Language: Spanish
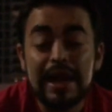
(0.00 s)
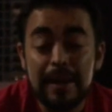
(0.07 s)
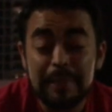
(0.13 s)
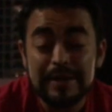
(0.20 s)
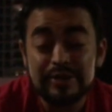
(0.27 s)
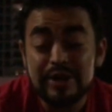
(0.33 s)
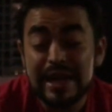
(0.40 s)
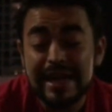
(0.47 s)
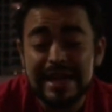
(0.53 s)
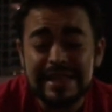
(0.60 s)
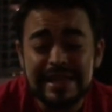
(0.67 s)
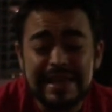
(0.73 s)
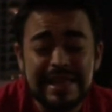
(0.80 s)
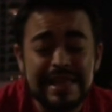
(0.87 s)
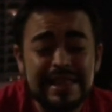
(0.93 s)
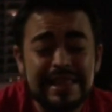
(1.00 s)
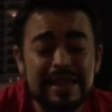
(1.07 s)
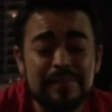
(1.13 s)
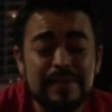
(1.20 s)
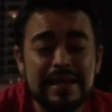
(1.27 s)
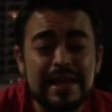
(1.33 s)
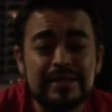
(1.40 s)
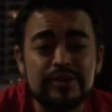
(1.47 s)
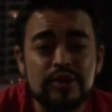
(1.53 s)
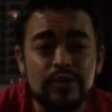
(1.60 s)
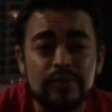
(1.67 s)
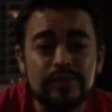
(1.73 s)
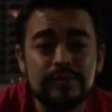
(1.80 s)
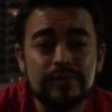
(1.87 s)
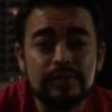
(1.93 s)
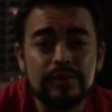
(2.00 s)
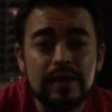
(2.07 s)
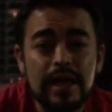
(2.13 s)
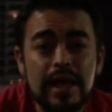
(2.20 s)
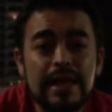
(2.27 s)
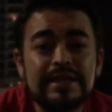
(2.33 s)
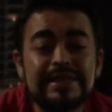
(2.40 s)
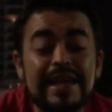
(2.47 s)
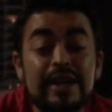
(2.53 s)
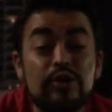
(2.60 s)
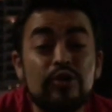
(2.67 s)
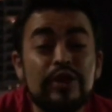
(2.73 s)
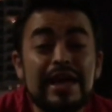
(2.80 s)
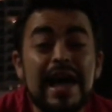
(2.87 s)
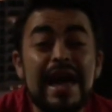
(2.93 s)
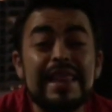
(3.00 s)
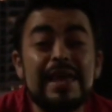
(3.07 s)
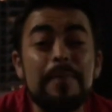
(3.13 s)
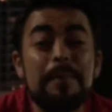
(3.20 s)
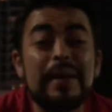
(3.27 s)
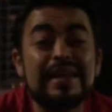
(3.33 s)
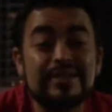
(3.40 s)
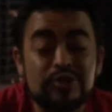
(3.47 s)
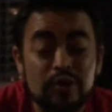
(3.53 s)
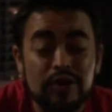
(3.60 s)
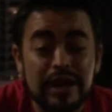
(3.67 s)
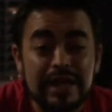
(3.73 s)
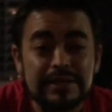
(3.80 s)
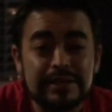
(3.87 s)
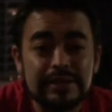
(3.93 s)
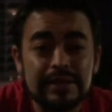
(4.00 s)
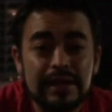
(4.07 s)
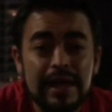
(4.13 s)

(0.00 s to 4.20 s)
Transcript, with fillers: La persona que tiene determinación se rodea de personas